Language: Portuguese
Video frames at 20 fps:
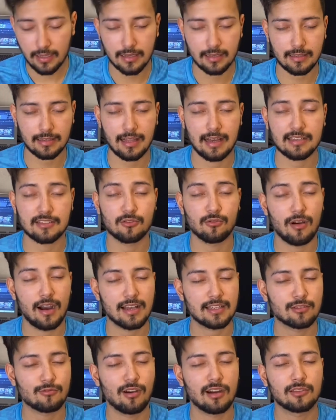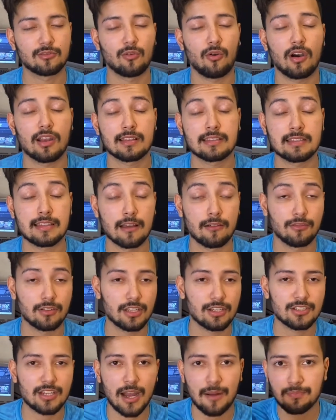clássico às 4 horas. Então vou
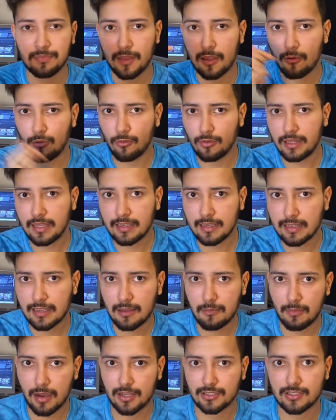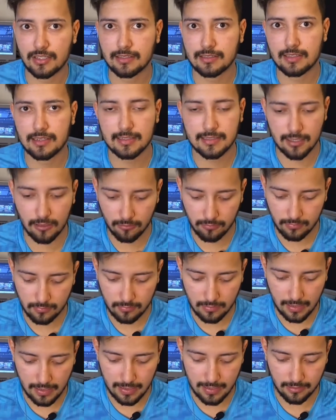deixar o link aqui embaixo na descrição,
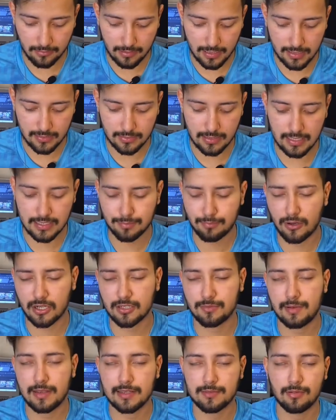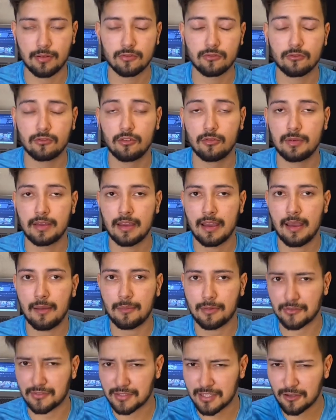é, no caso da sportpix.clube,
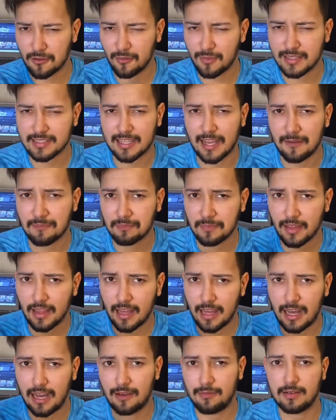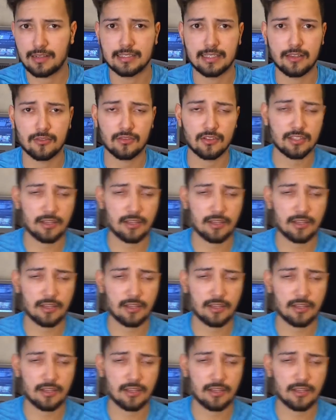para você começar a fazer suas